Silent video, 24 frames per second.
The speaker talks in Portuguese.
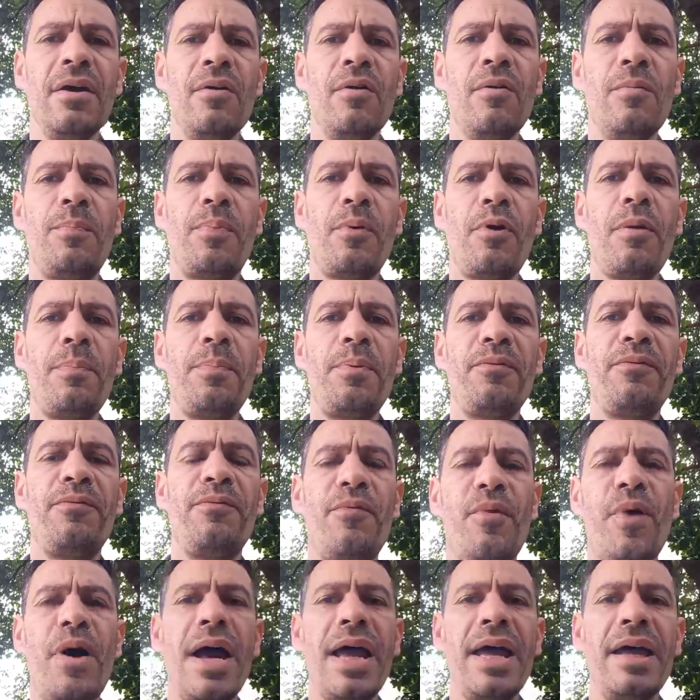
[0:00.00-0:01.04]
O próprio
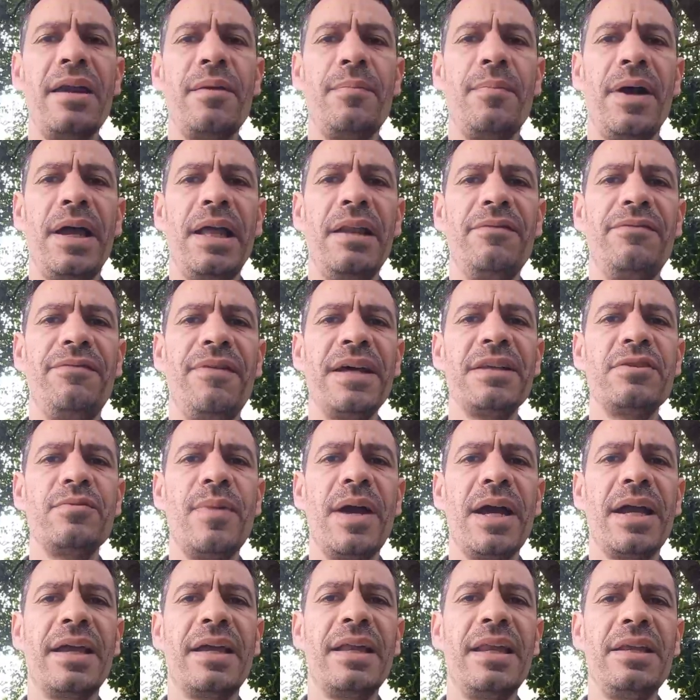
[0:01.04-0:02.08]
Feuerbach ele faz
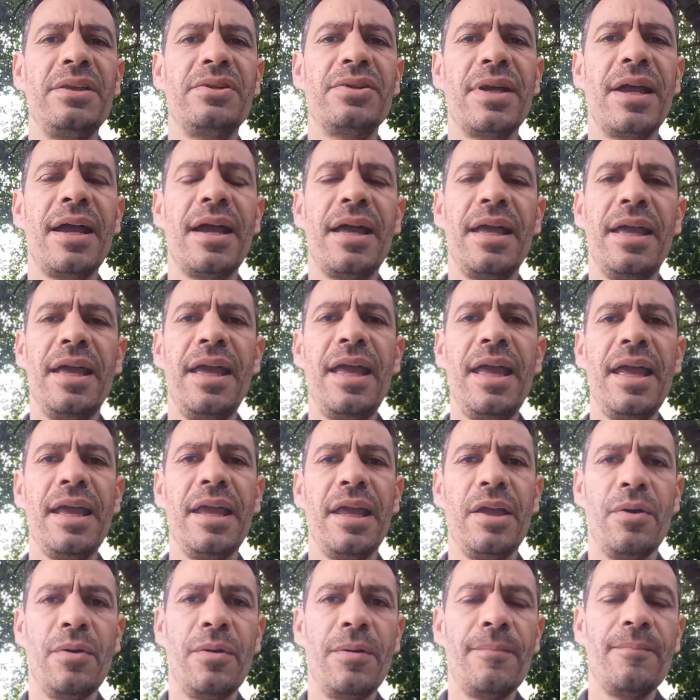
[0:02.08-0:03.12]
uma crítica a
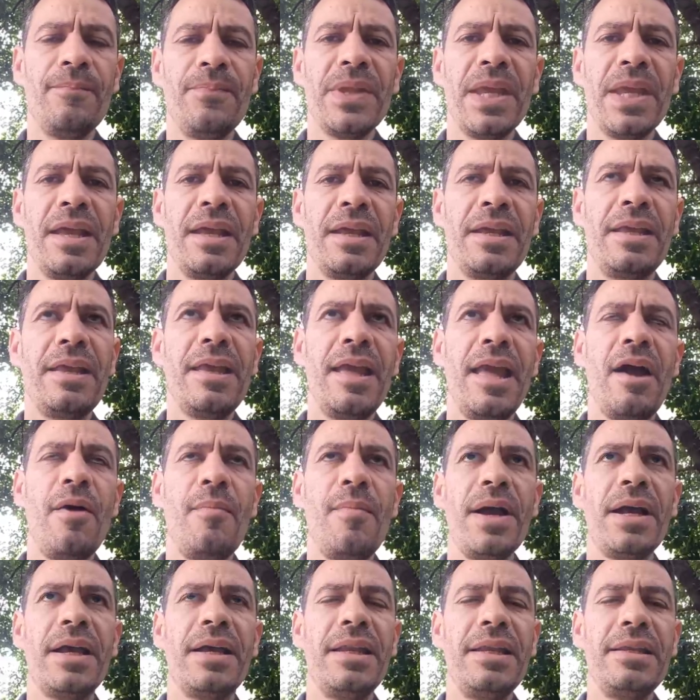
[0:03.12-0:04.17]
Hegel que é
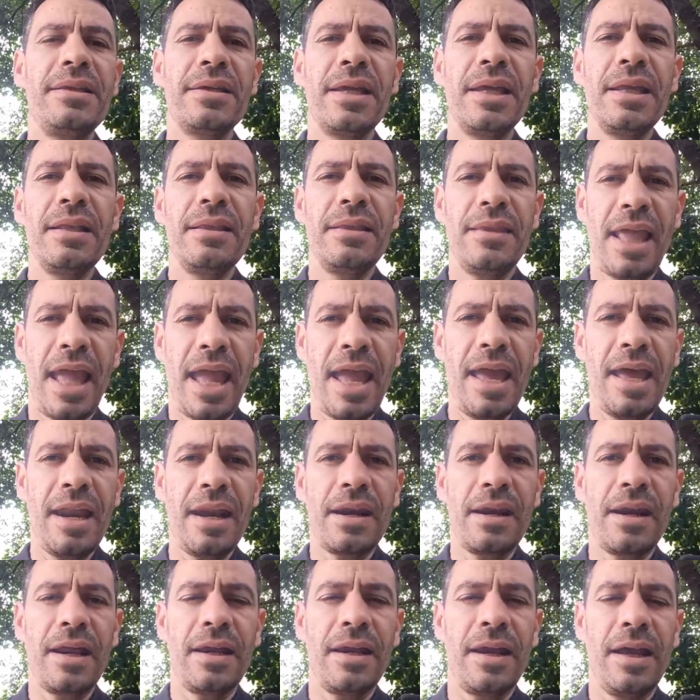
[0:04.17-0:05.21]
uma crítica
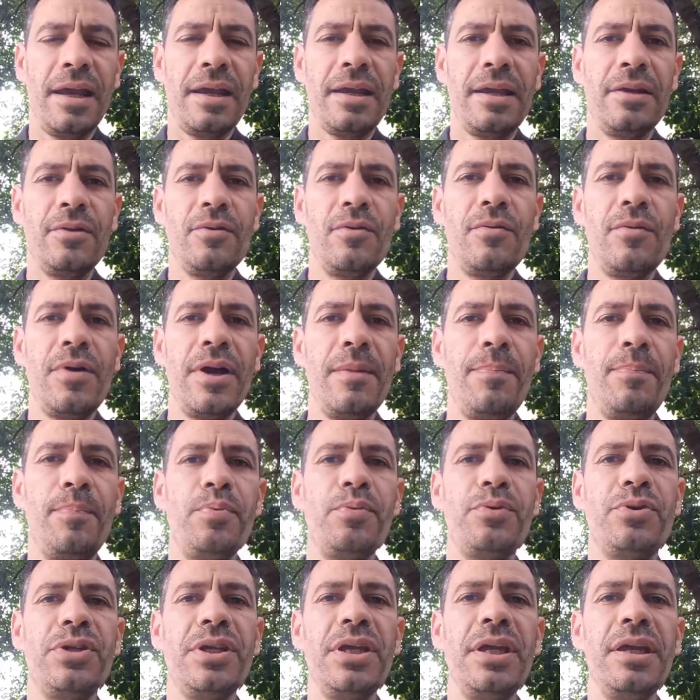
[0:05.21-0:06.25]
interna, né, que não
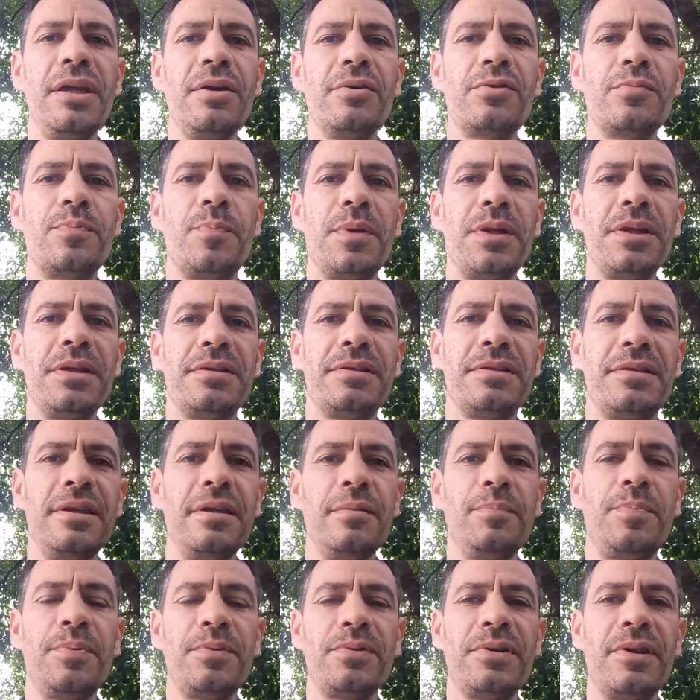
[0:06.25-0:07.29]
repudia os
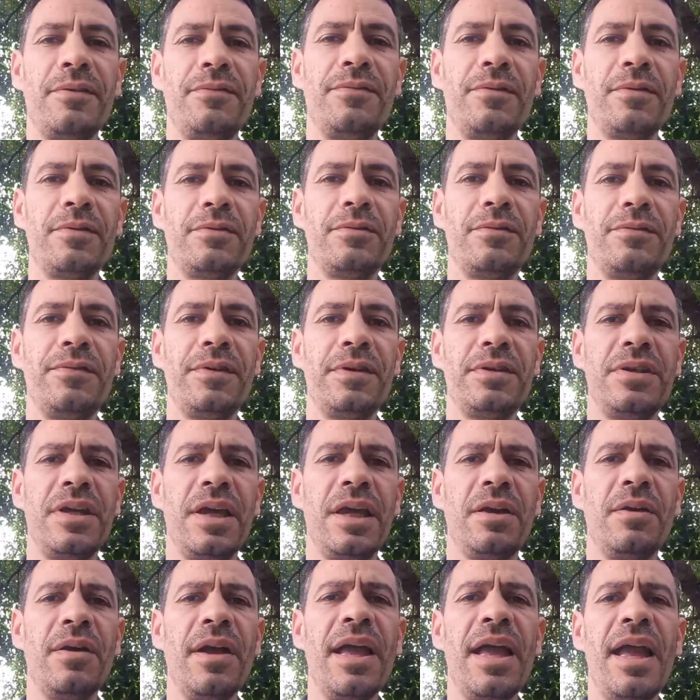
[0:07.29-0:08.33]
princípios da filosofia de
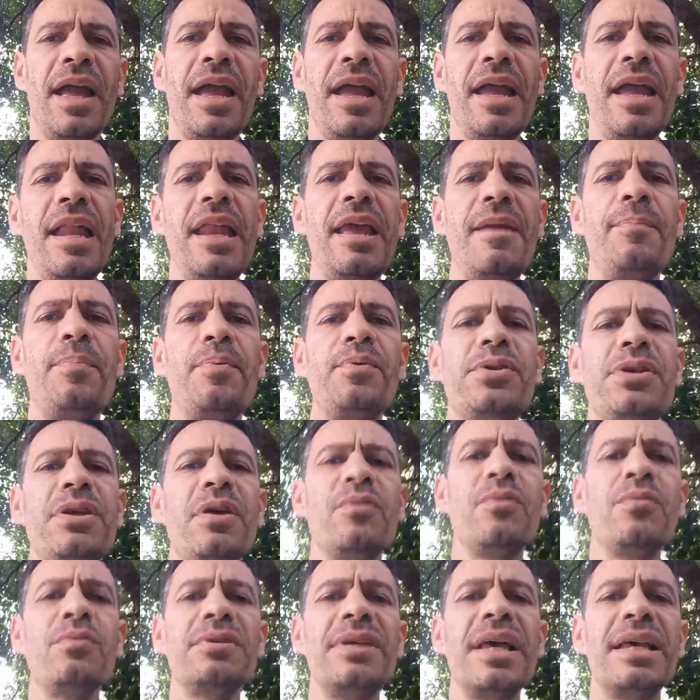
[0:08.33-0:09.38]
Hegel. Ele repudia
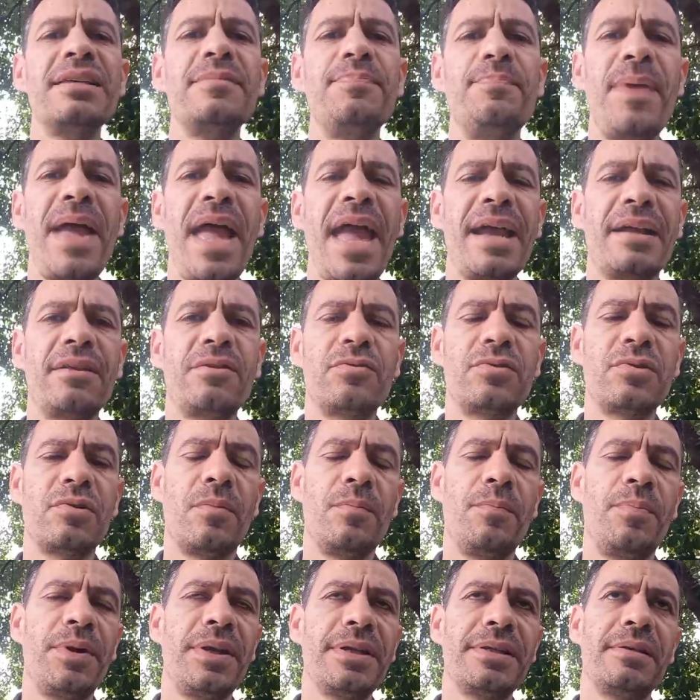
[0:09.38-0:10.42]
alguns aspectos,
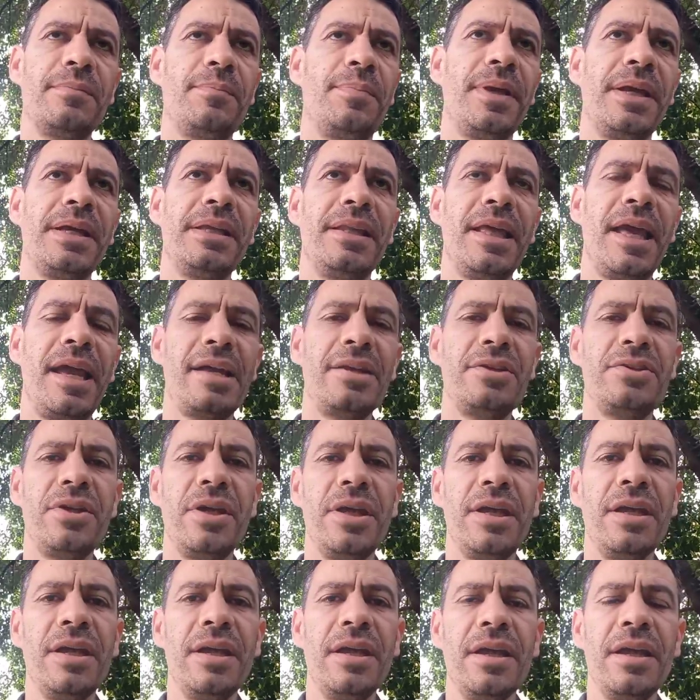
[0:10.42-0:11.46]
como por exemplo a ideia
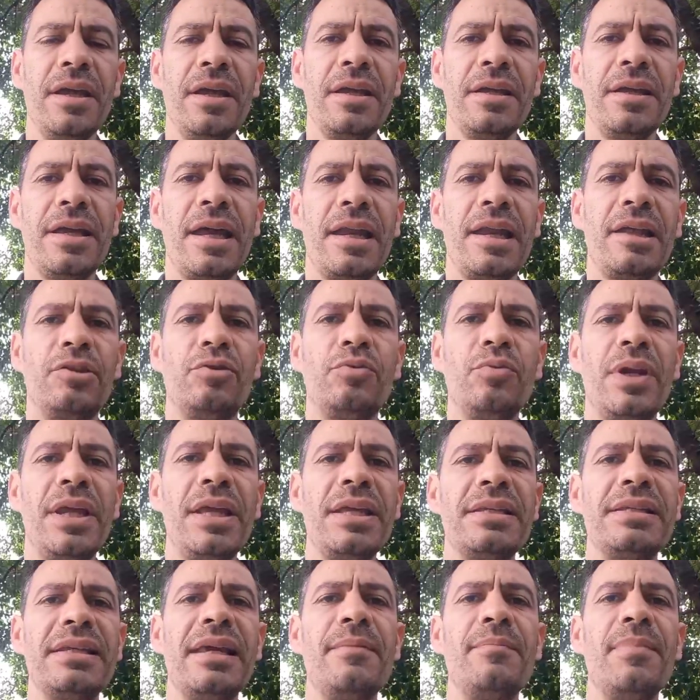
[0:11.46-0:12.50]
de que a
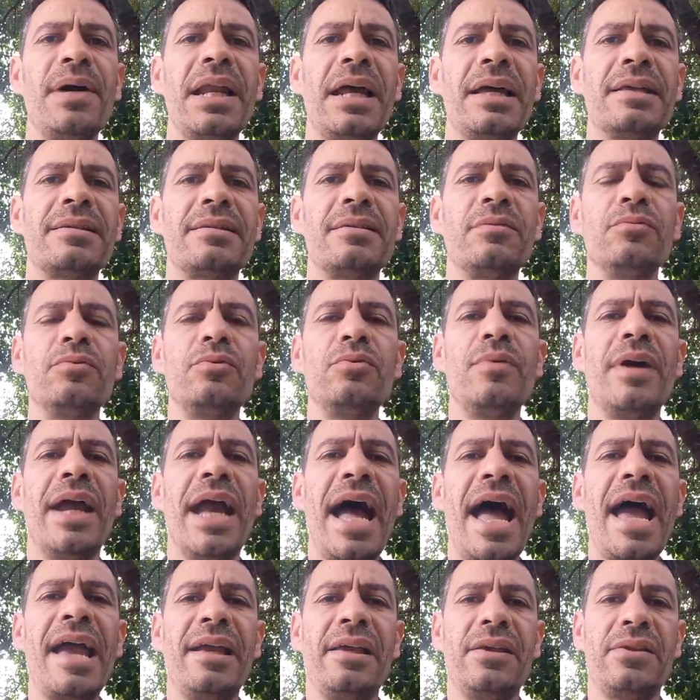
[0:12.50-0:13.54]
natureza é a emanação do
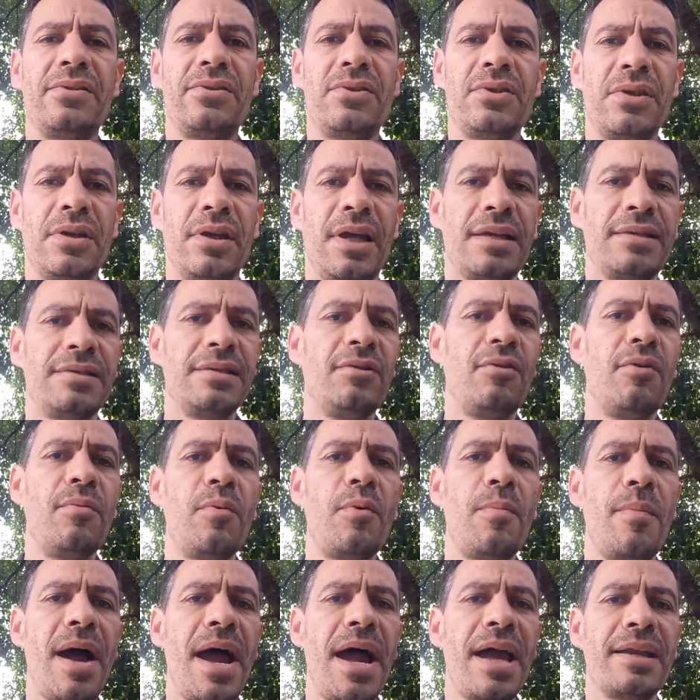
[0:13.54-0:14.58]
Geist, assim
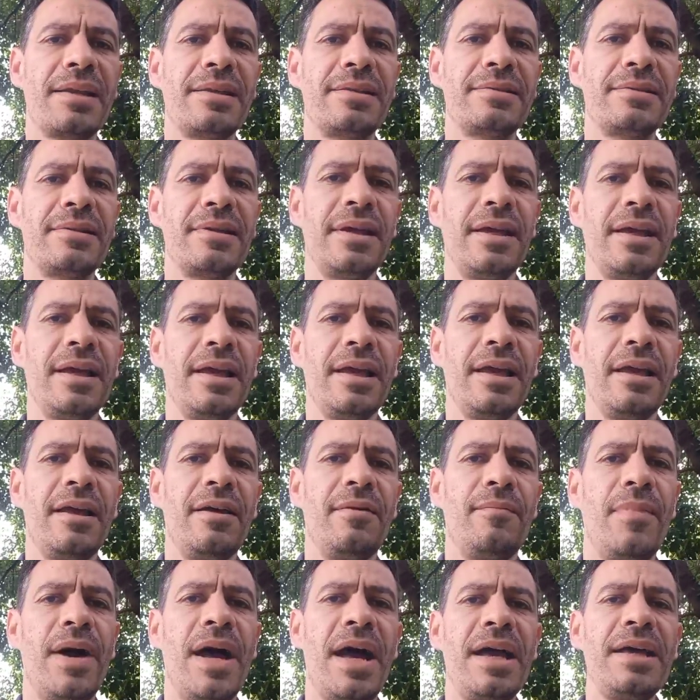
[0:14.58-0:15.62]
como Marx,
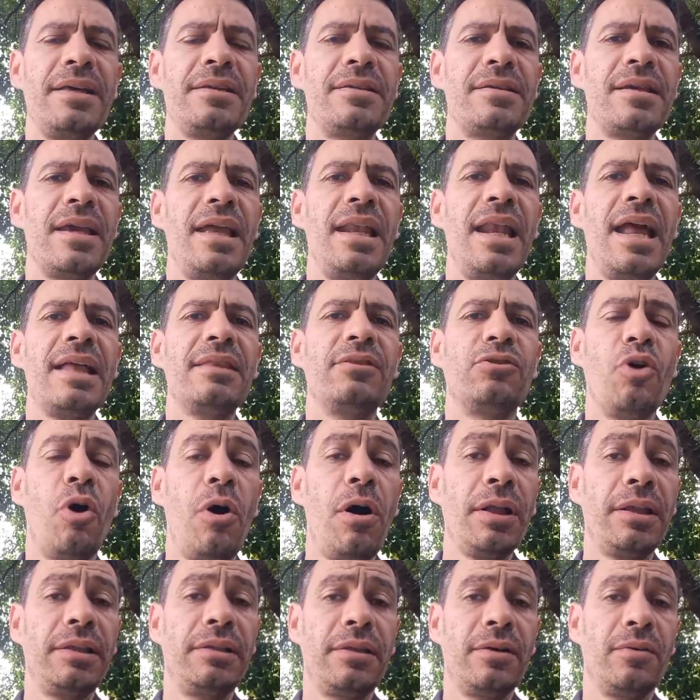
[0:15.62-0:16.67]
mas ele
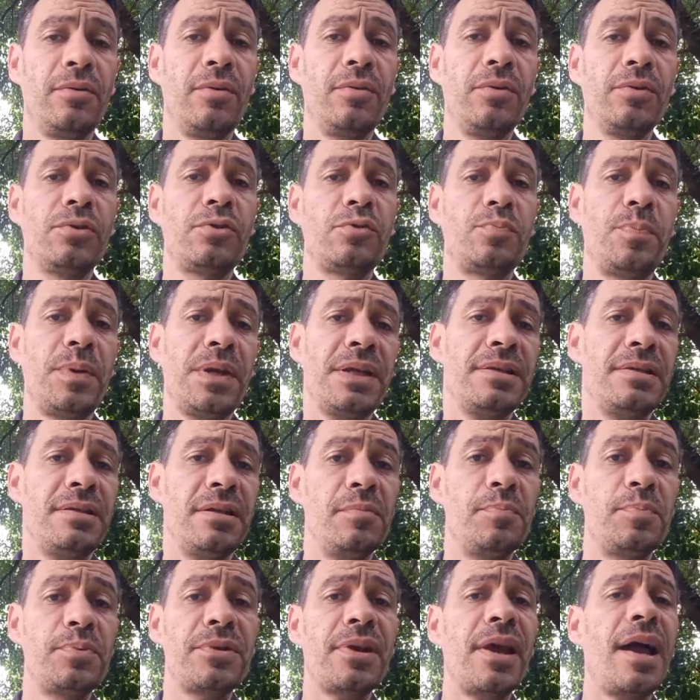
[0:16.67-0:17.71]
adota outros
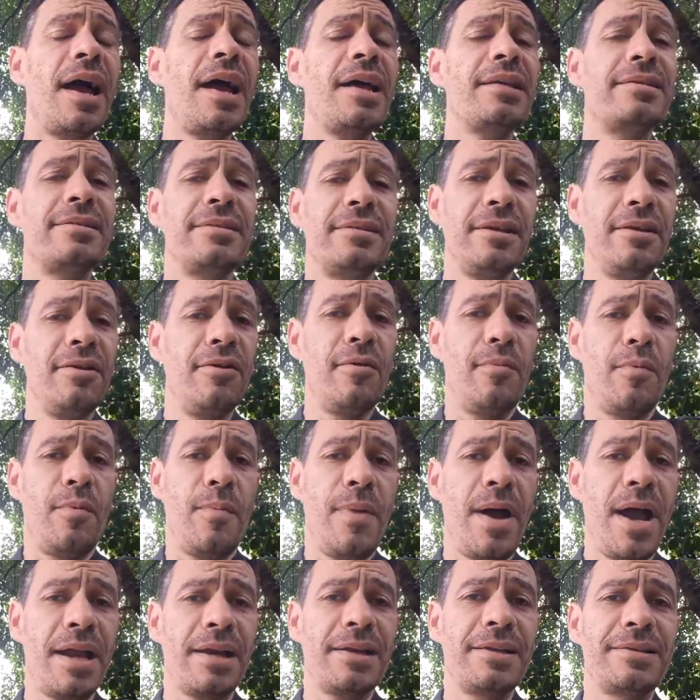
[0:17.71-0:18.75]
princípios, assim como
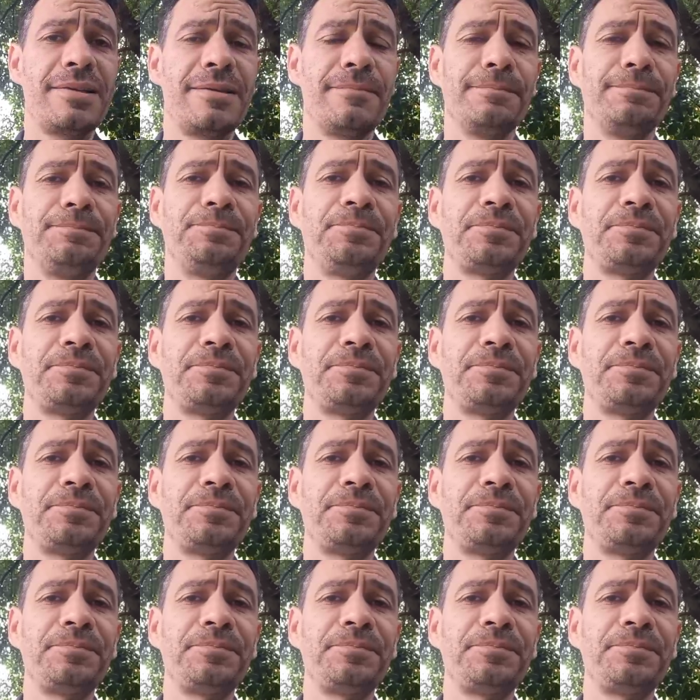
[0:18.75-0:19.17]
Marx.